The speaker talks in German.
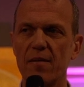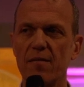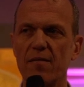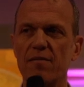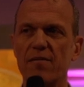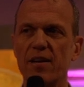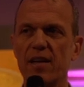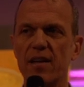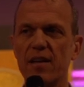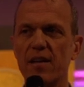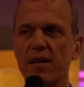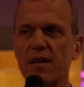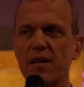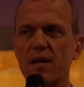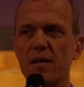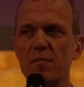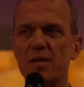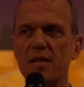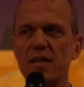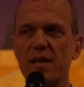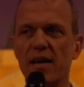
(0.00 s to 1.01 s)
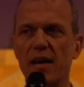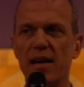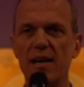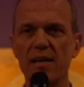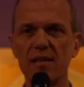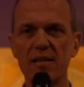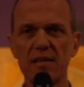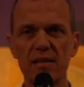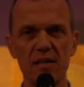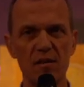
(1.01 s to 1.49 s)
wenn im
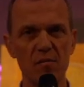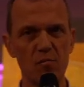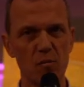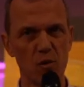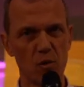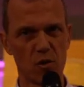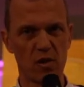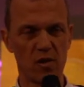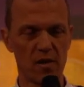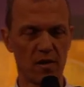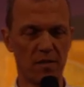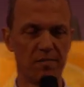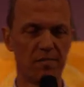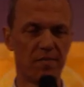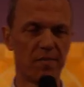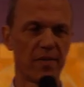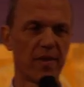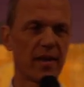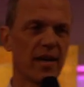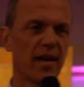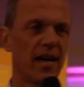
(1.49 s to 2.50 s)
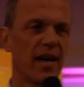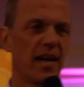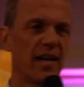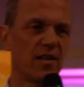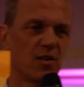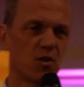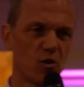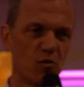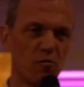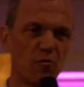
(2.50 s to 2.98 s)
Theater in Münster
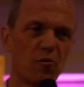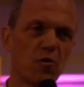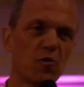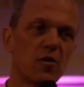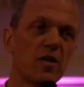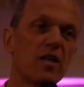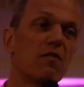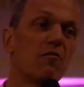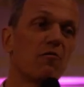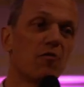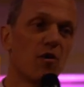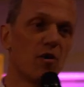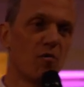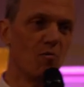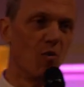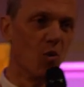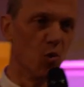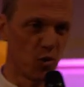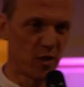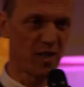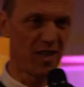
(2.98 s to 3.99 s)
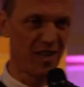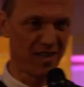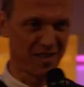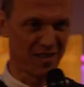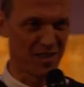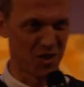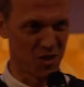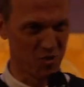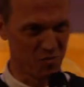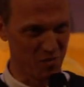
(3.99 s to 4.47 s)
eine Symphonie von
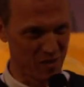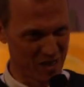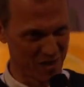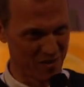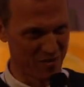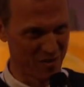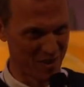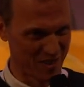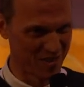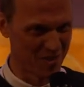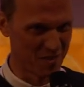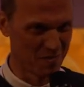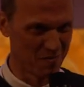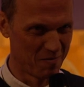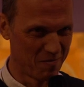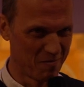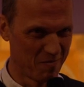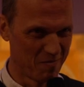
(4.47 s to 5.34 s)
Mozart gespielt wird.